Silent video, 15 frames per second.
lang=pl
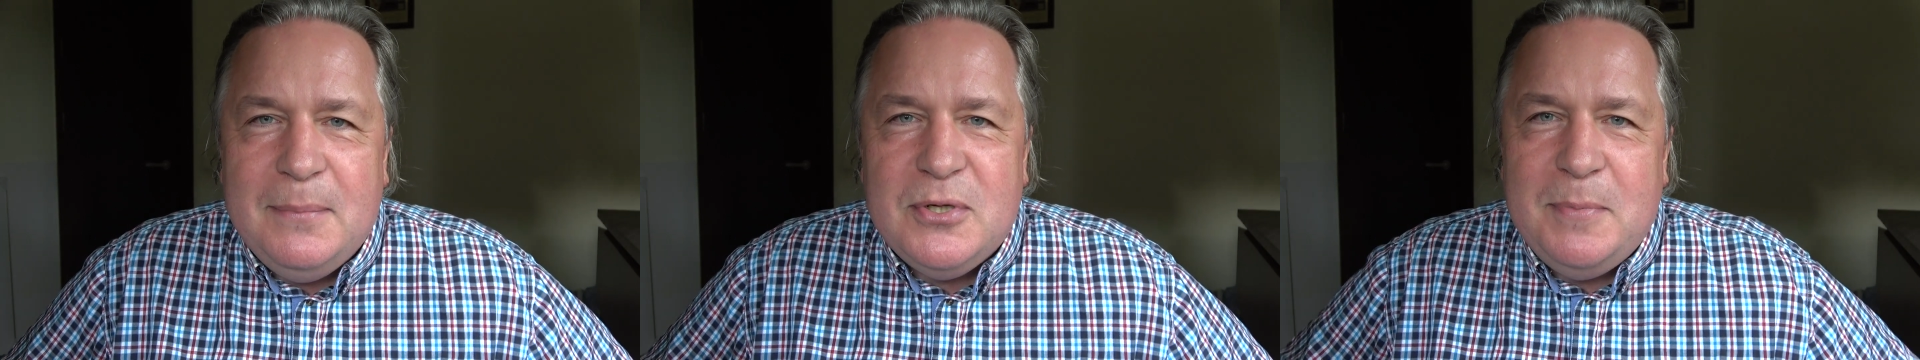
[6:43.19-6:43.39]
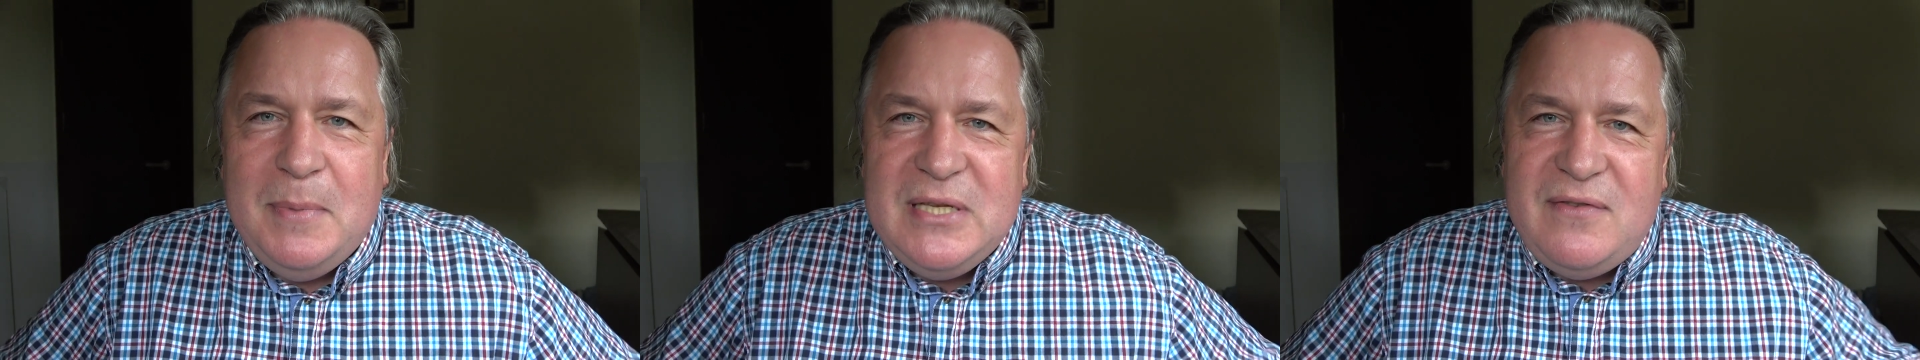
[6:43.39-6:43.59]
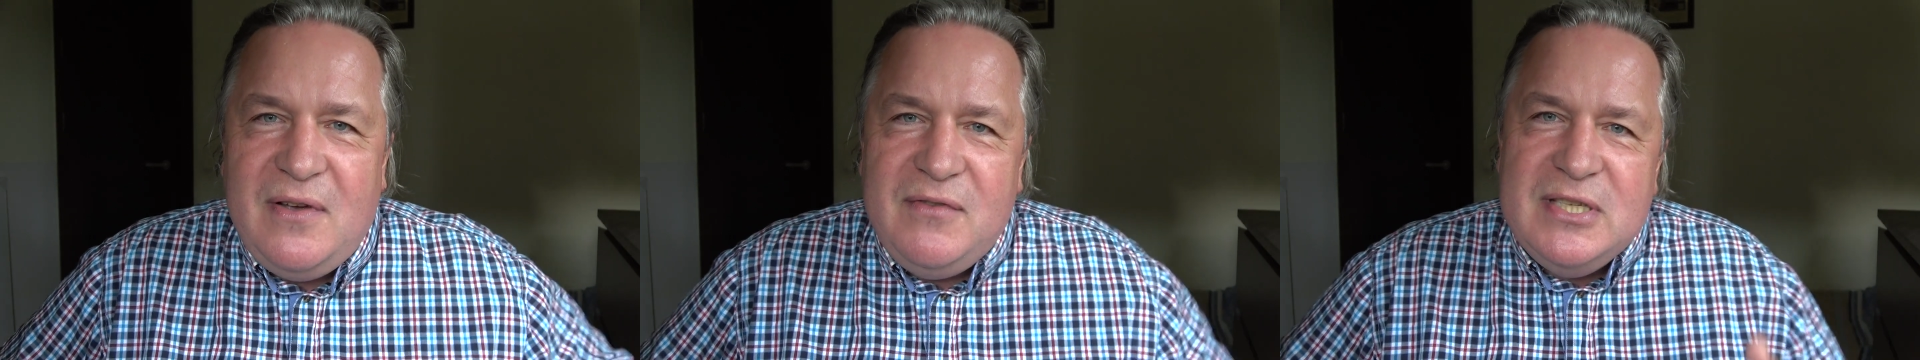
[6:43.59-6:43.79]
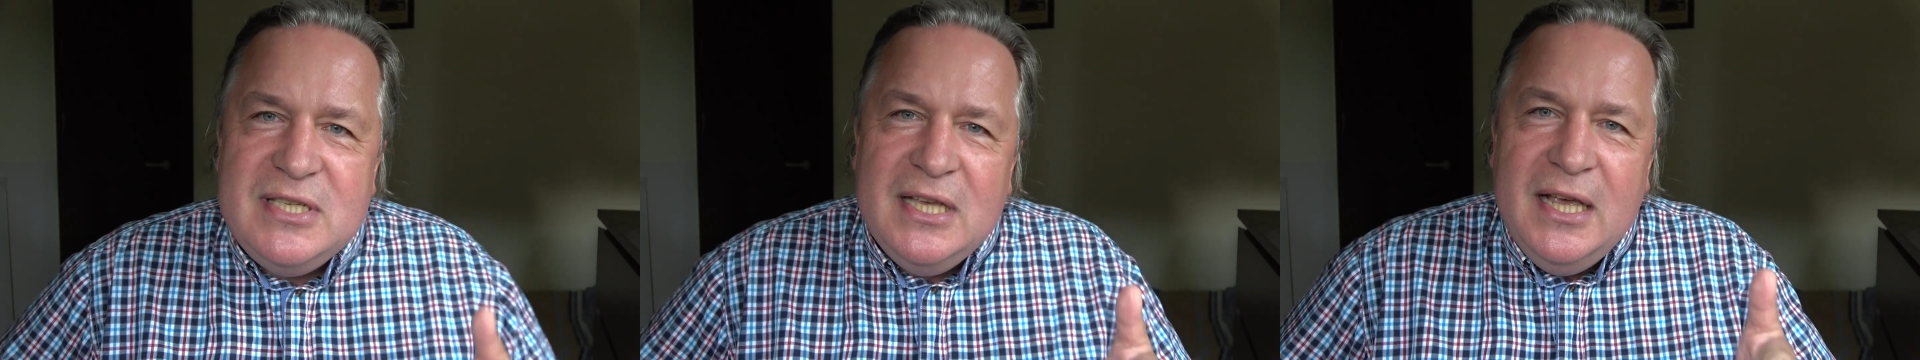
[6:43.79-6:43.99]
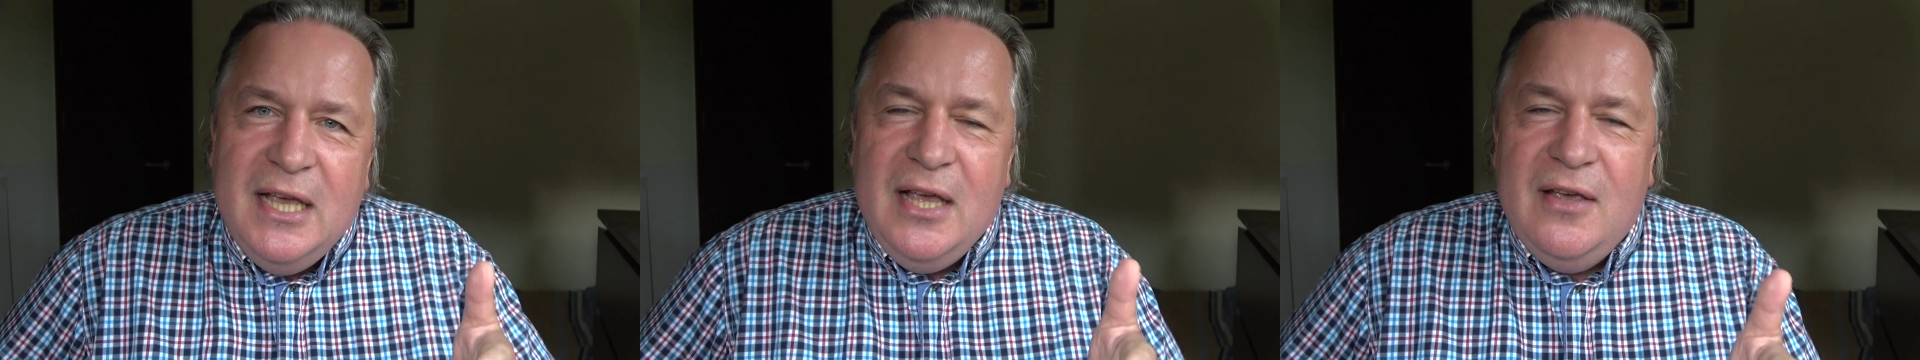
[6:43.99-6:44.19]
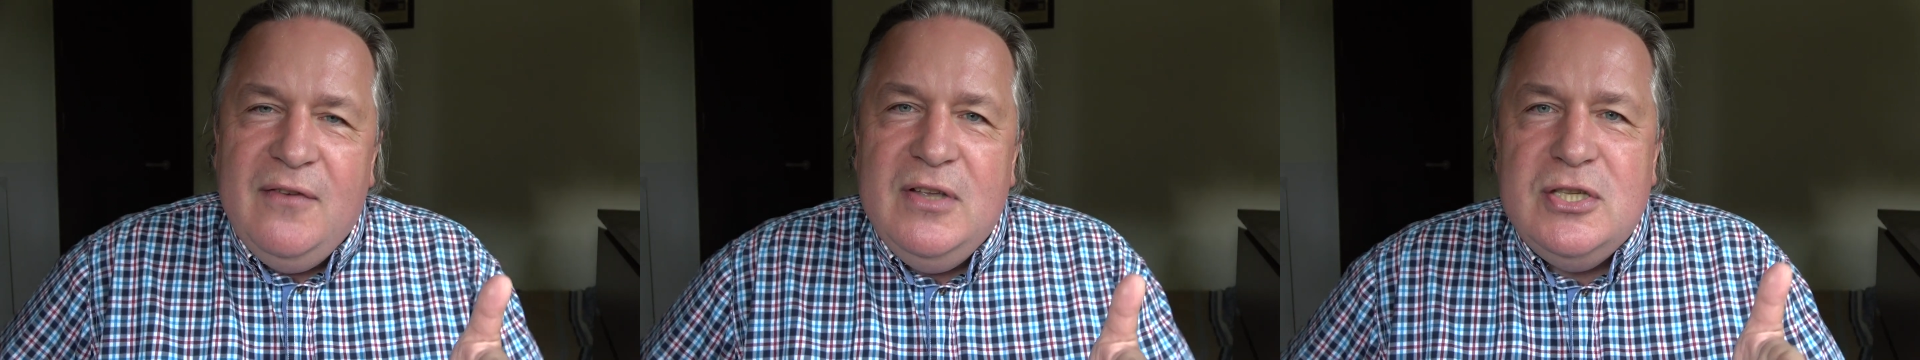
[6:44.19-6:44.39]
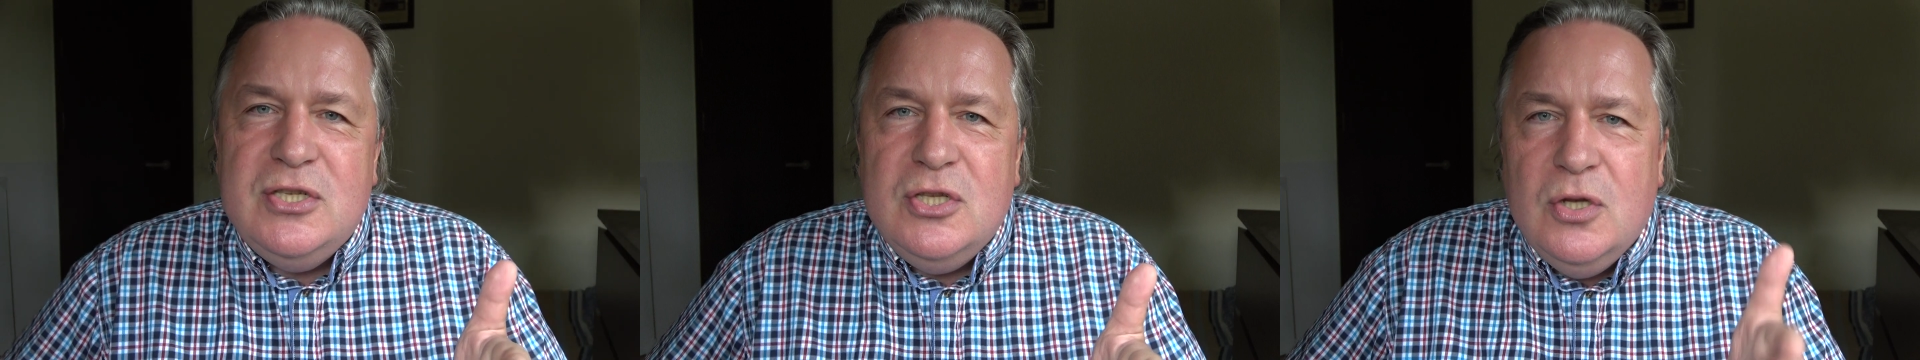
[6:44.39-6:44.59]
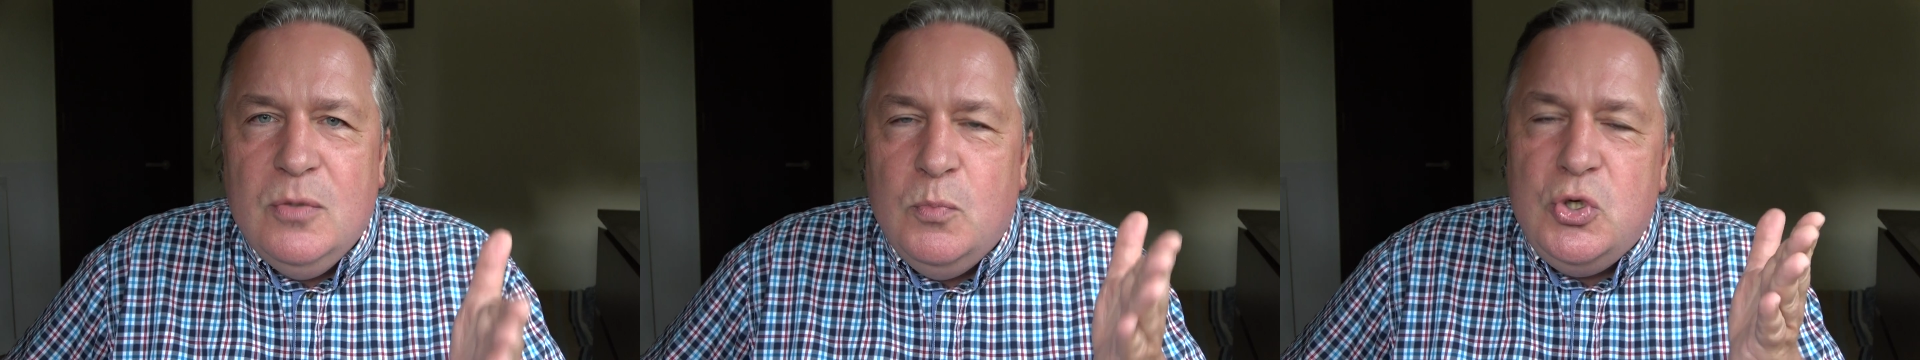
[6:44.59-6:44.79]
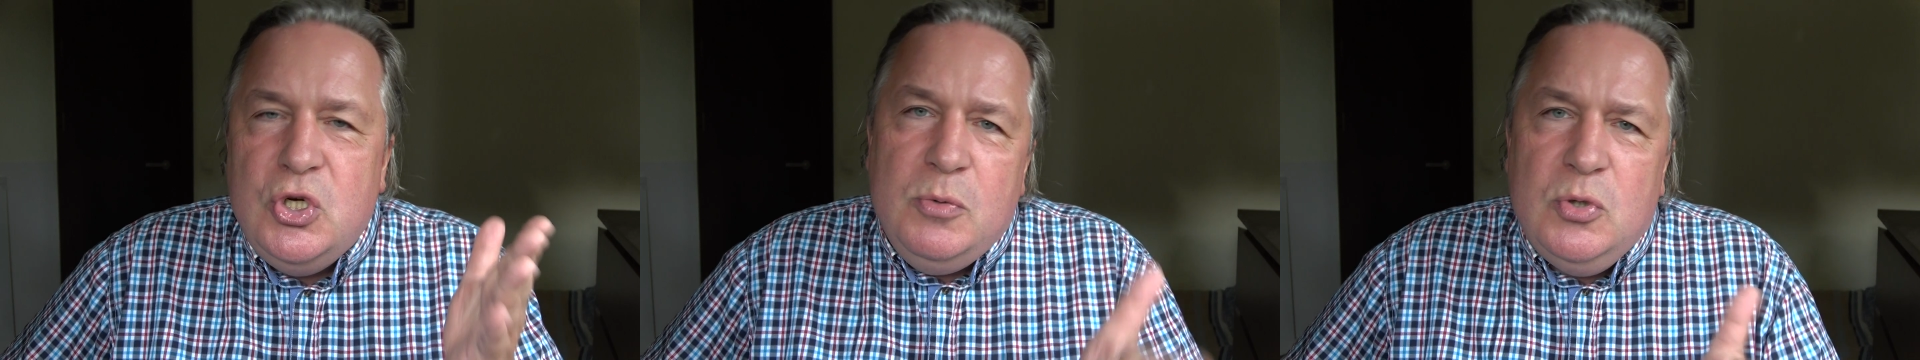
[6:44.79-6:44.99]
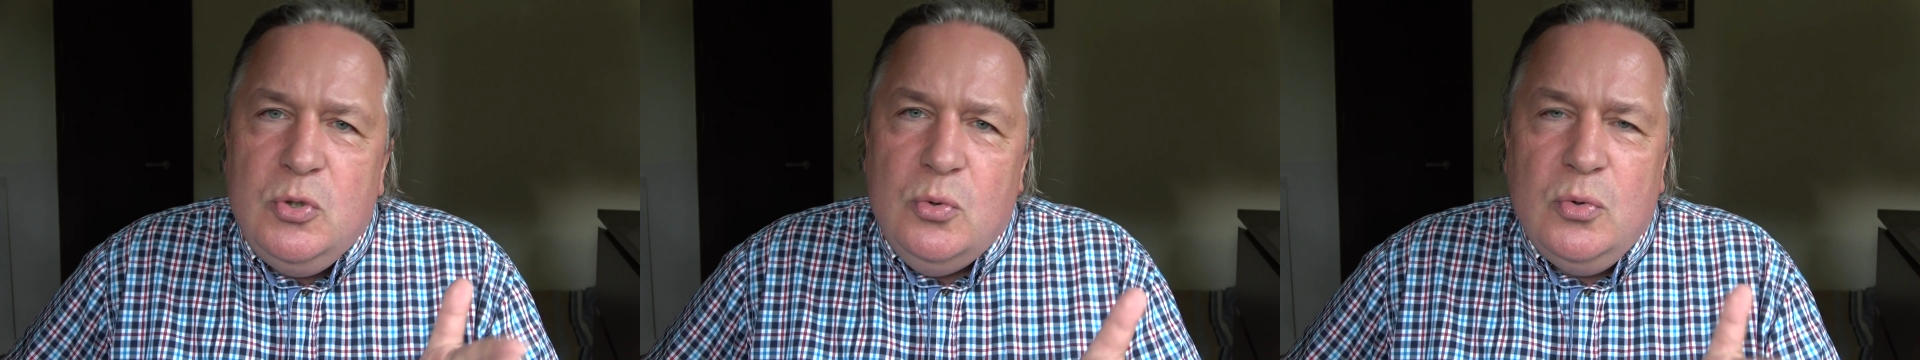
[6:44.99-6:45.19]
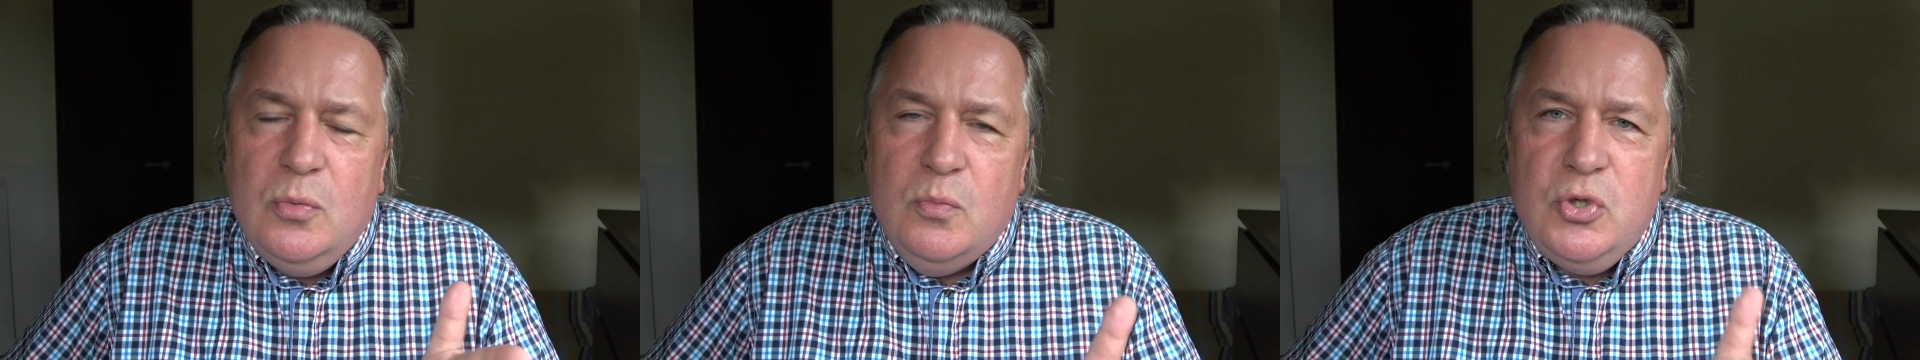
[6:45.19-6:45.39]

Proszę Państwa, więc, więc musimy, tu,